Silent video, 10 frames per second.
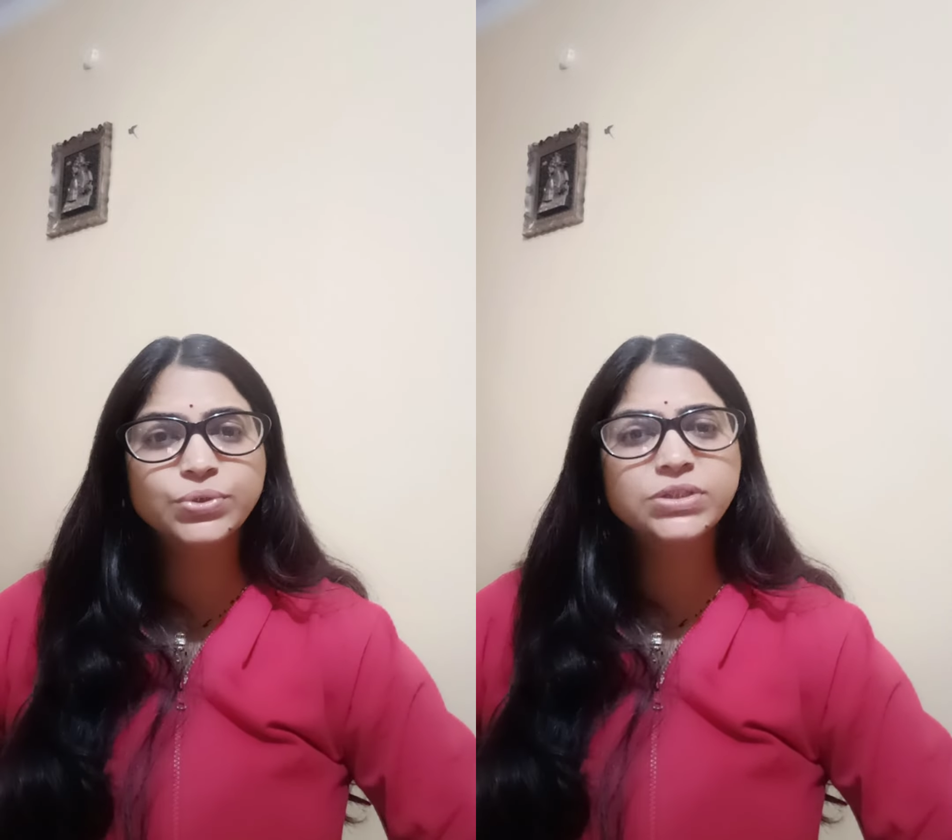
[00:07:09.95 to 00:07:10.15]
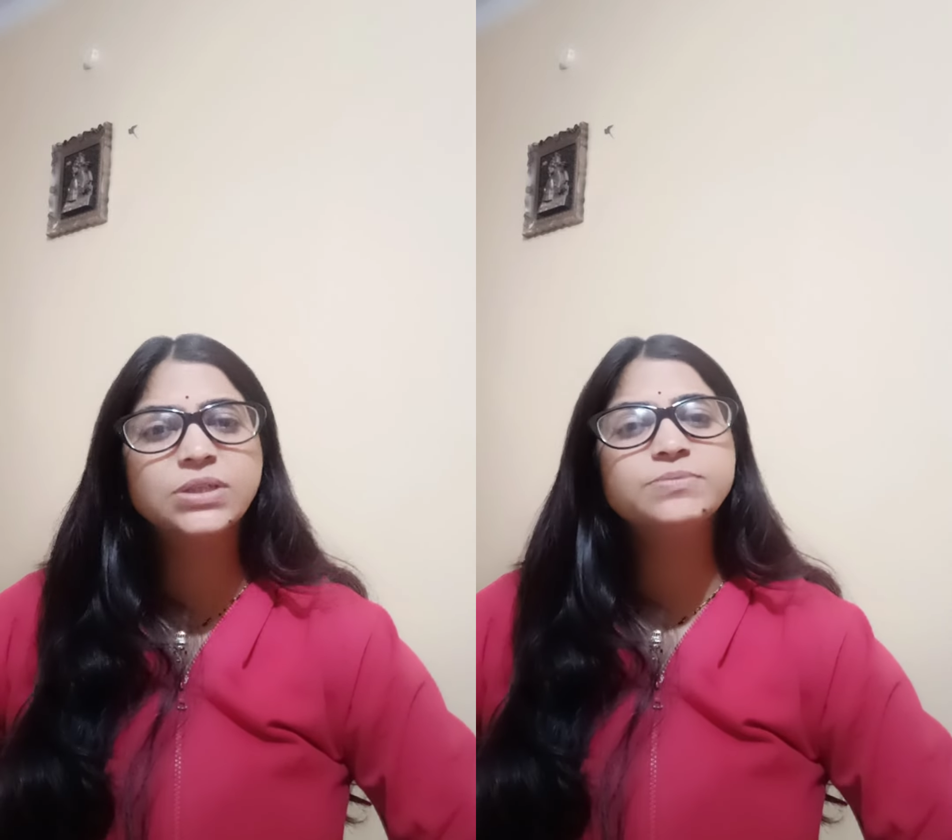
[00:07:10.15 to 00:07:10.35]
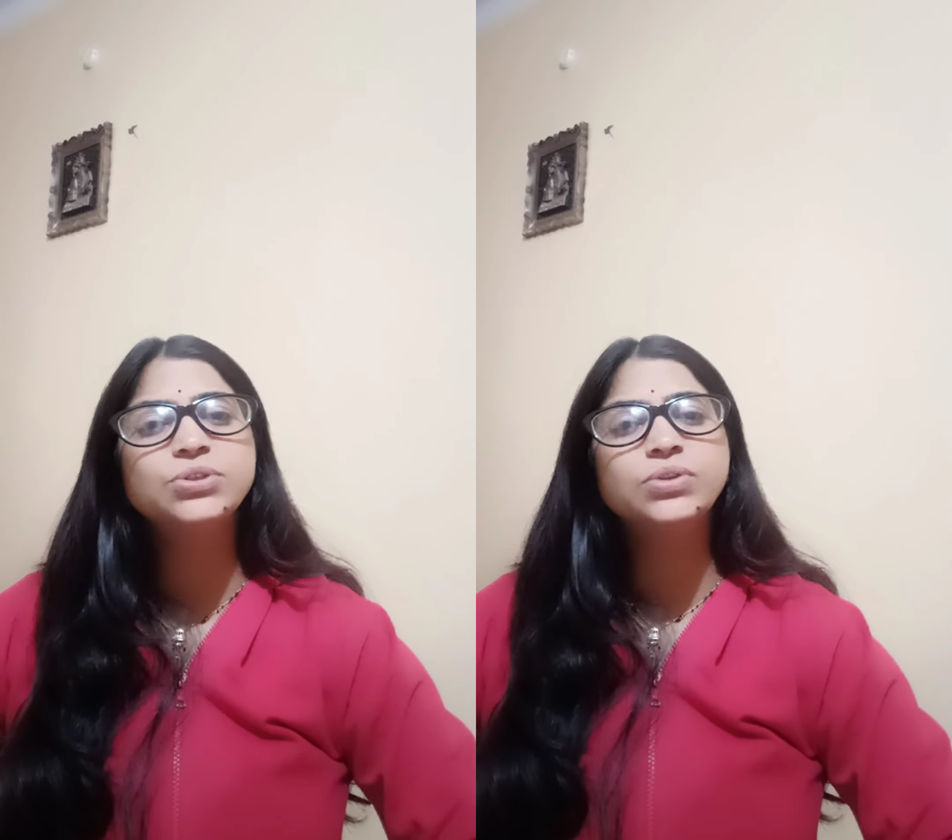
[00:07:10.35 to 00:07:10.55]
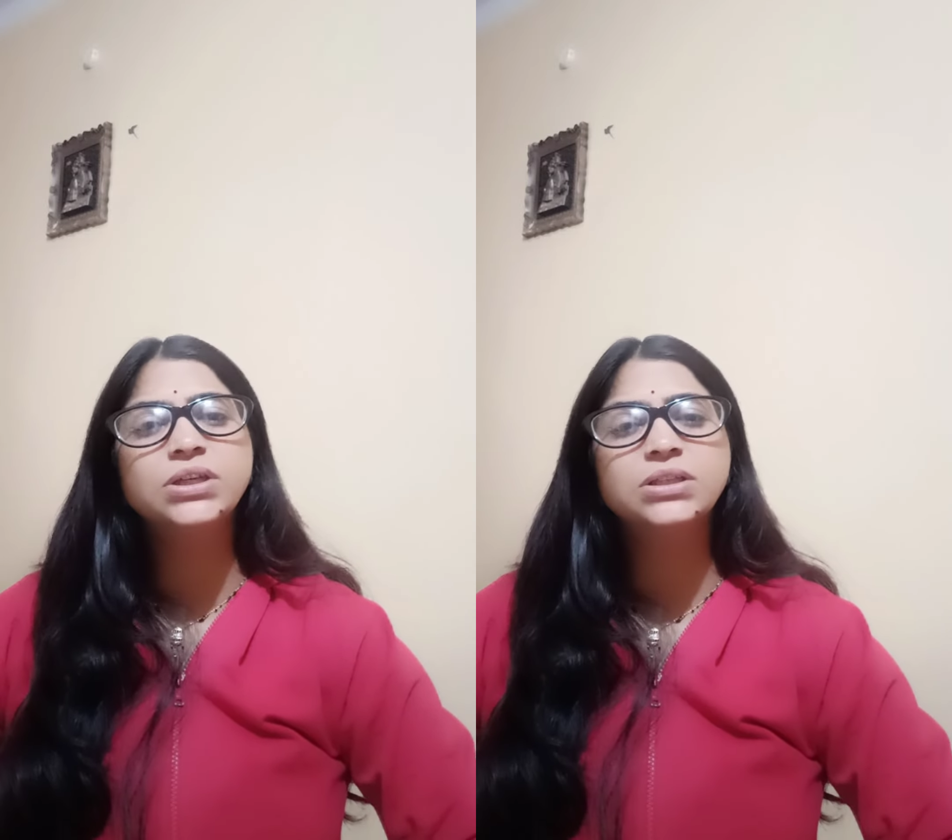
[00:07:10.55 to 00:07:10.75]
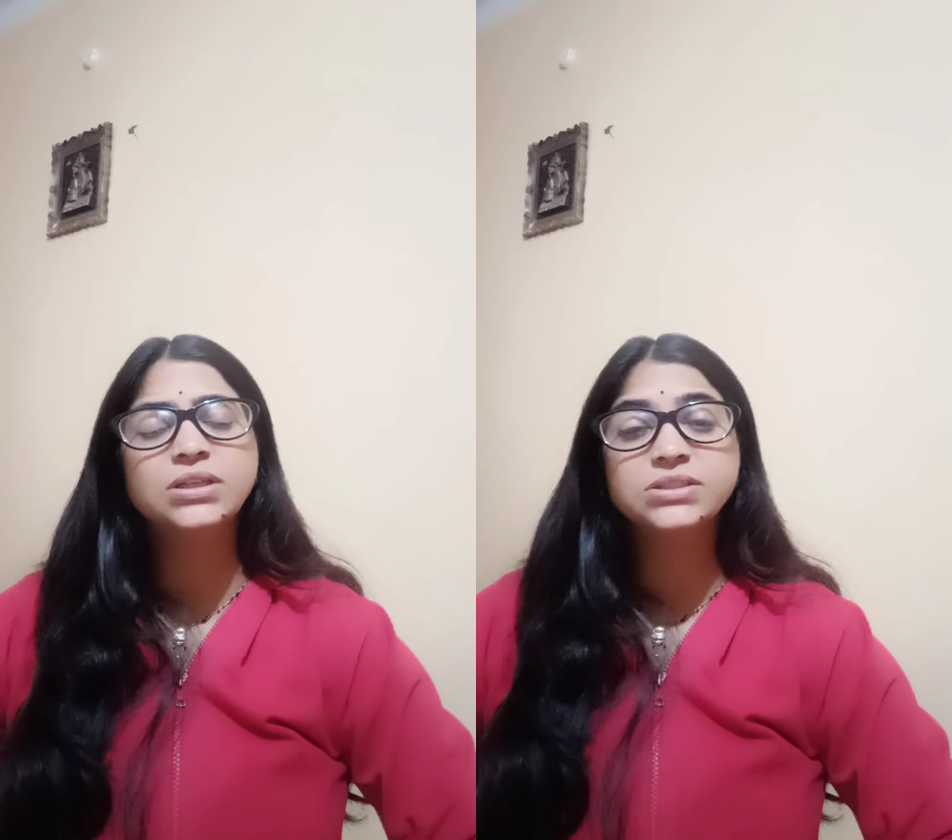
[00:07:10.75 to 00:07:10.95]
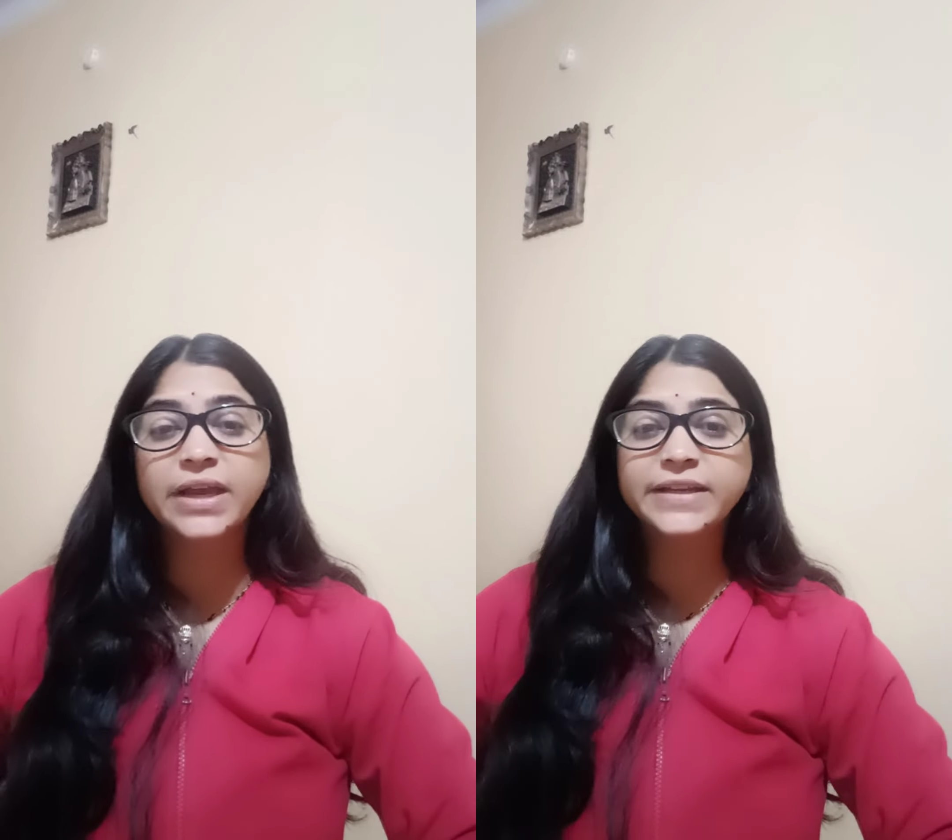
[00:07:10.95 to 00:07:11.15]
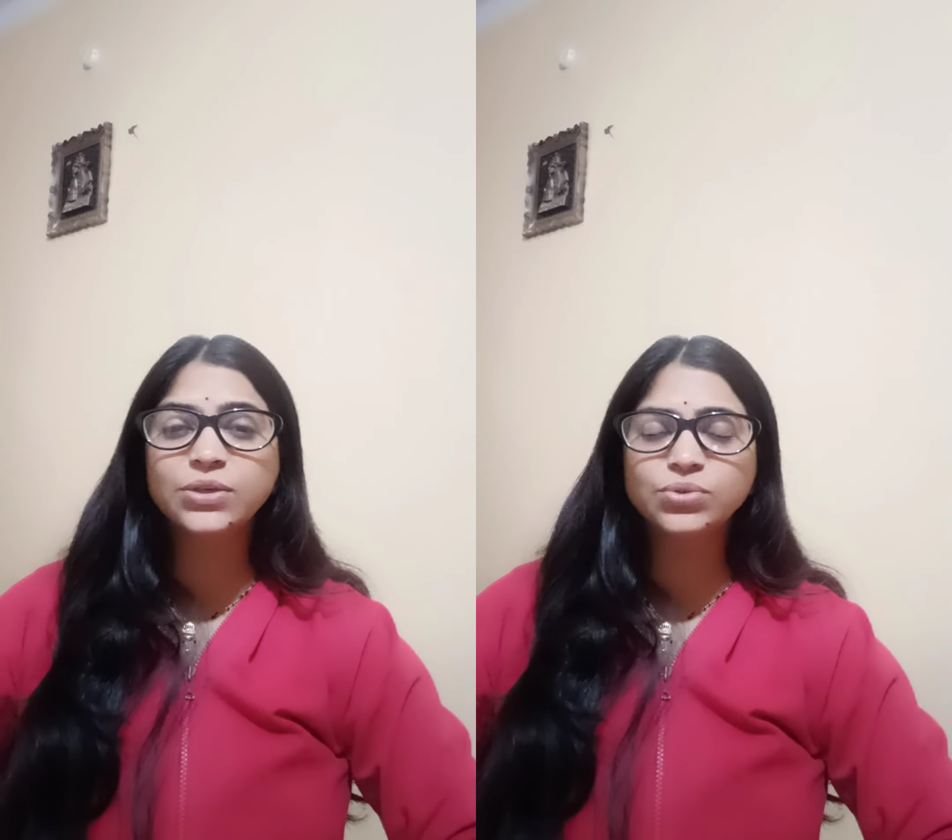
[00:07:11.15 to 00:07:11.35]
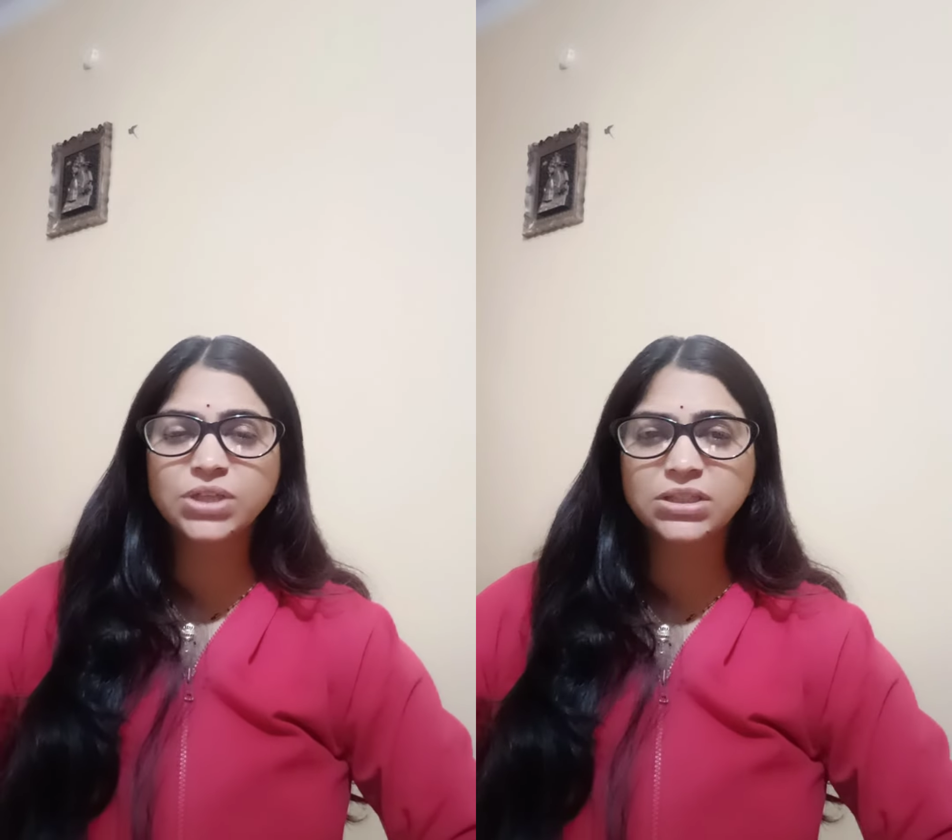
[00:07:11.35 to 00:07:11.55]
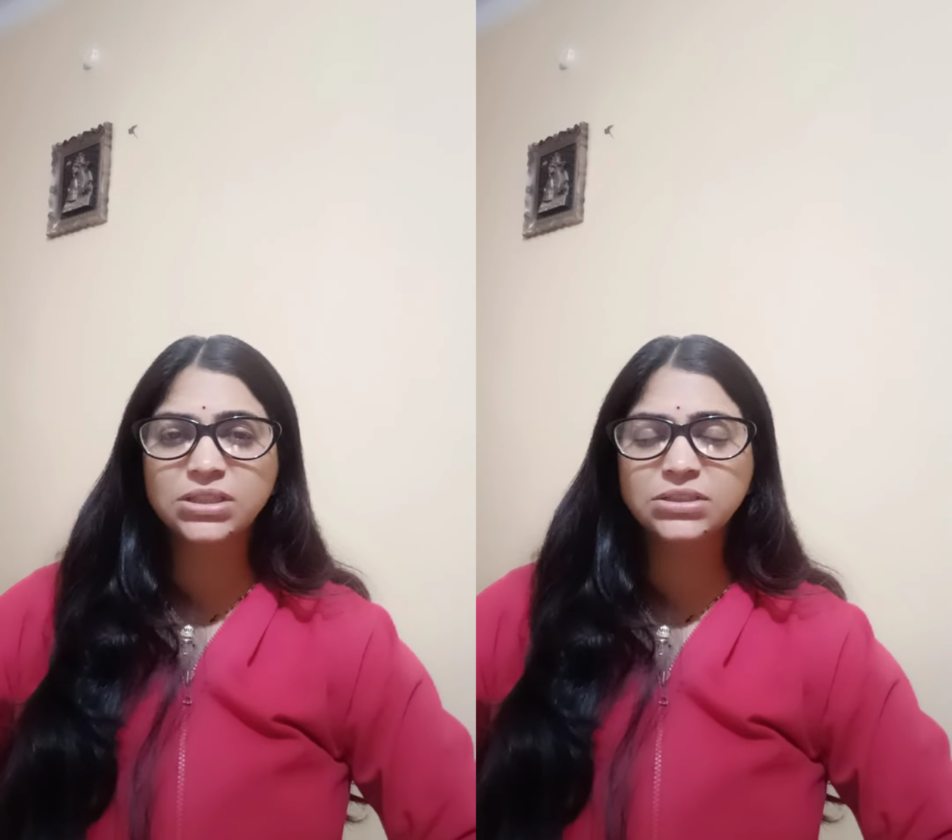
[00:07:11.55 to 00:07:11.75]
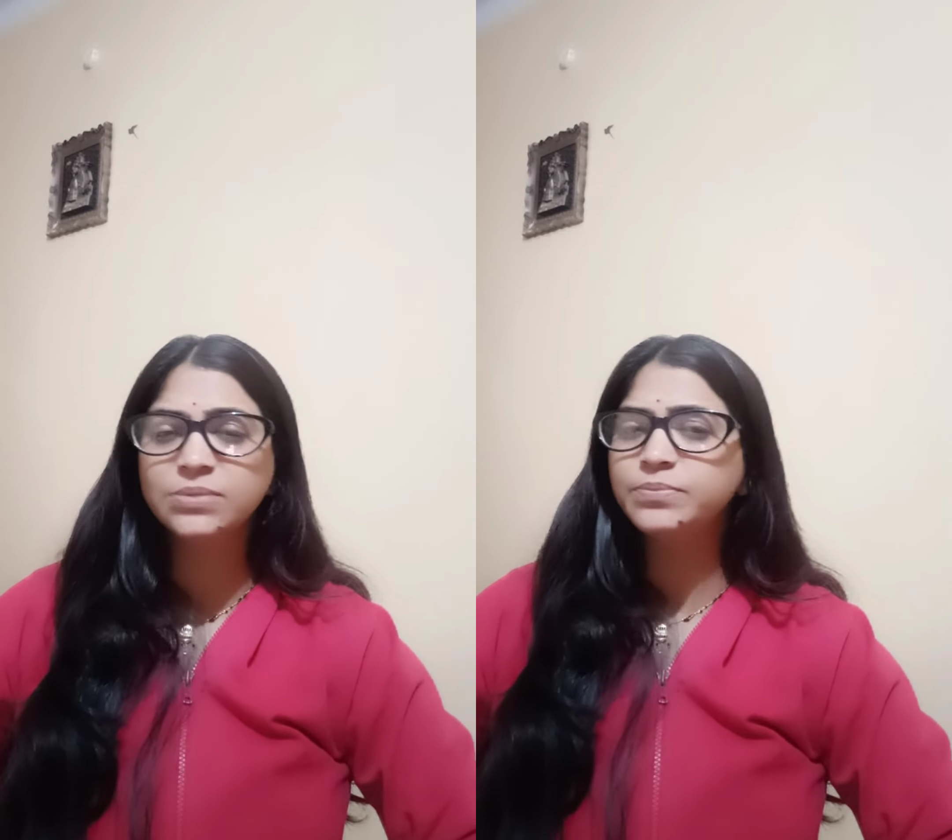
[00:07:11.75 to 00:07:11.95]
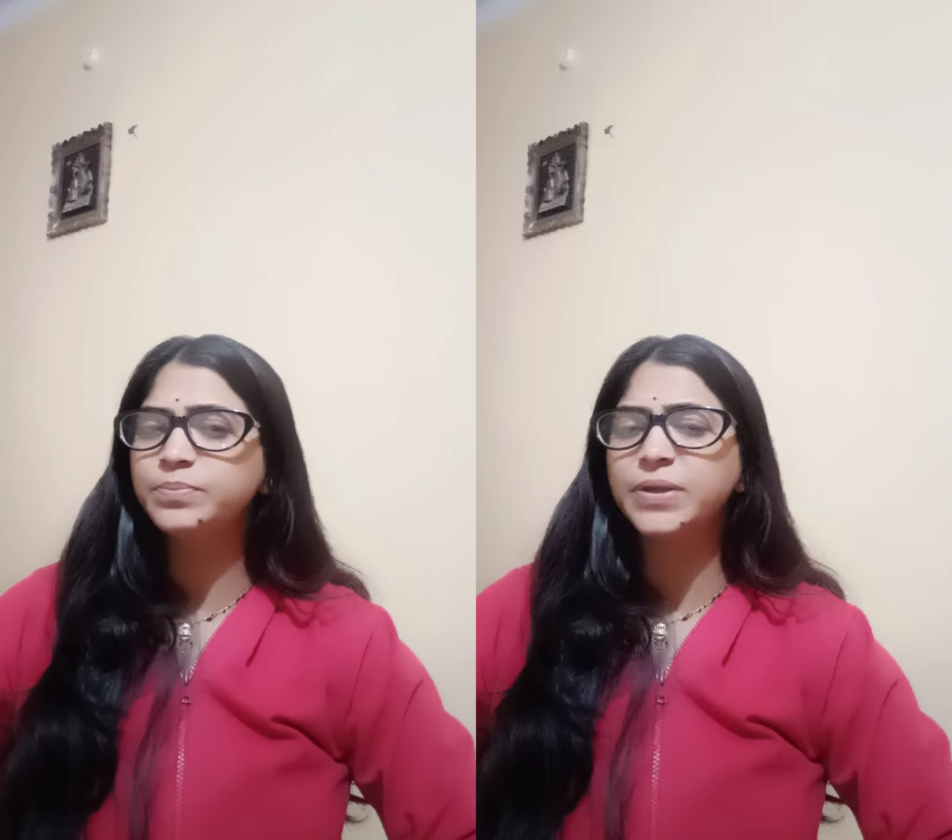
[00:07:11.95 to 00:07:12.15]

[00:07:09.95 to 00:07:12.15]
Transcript: तो एकदम से उनके अंदर एनजाइटी हो जाती है एकदम